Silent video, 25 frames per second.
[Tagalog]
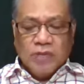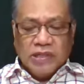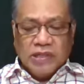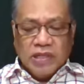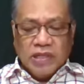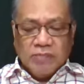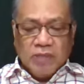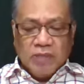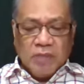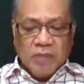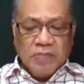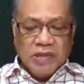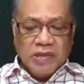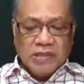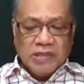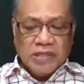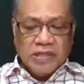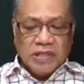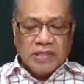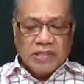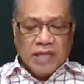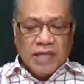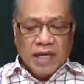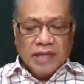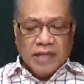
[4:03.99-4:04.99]
maging mabisa
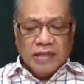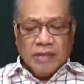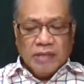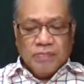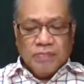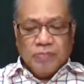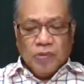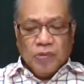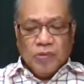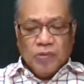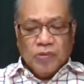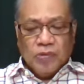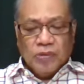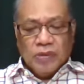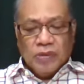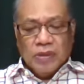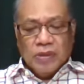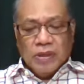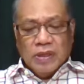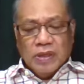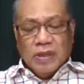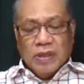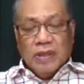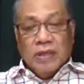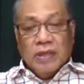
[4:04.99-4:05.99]
sa ating pong
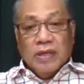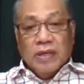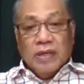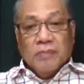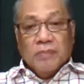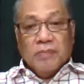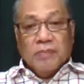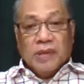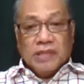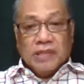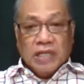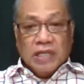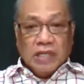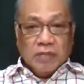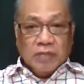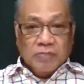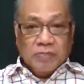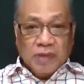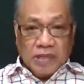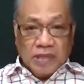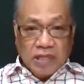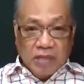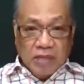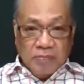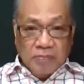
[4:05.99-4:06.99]

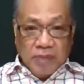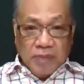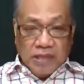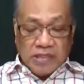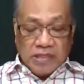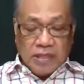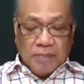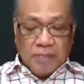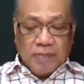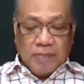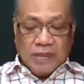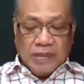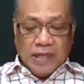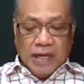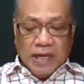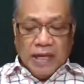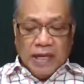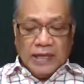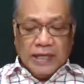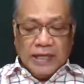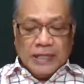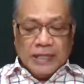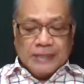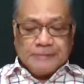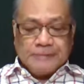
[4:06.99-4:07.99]
pagkikipagbigma sa
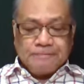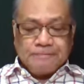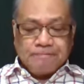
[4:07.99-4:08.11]
panalangin.